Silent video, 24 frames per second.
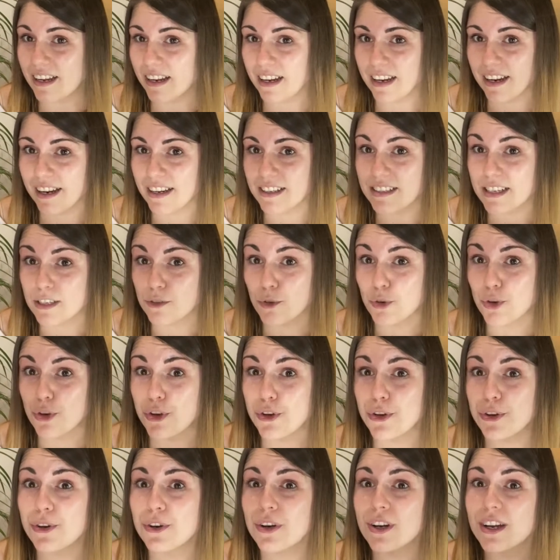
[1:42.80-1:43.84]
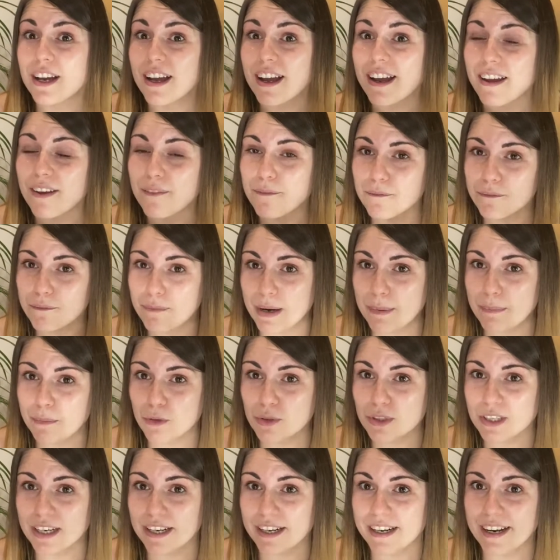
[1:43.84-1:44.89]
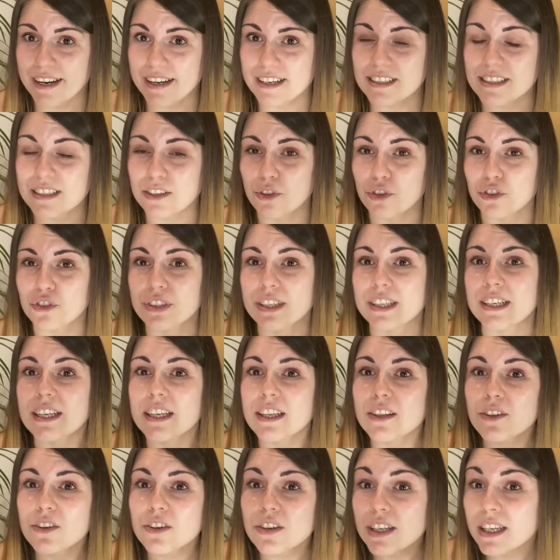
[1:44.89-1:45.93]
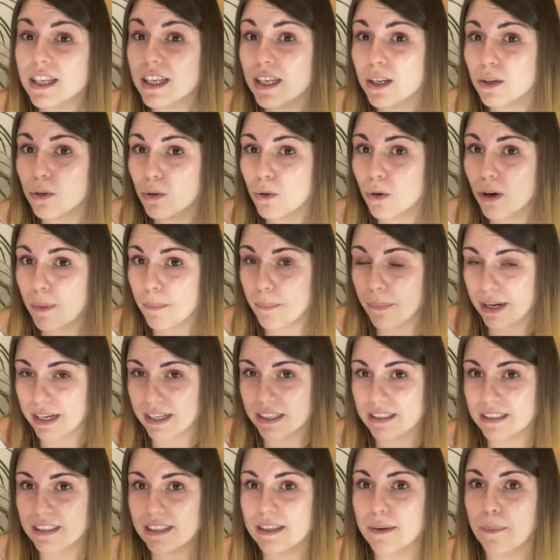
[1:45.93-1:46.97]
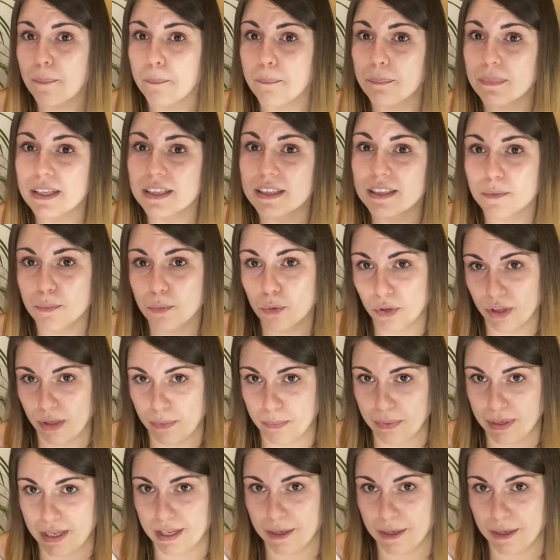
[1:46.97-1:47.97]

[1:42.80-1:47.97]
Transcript: esa soy yo, vamos a crear ese contenido y luego aparte mi tipo de piel.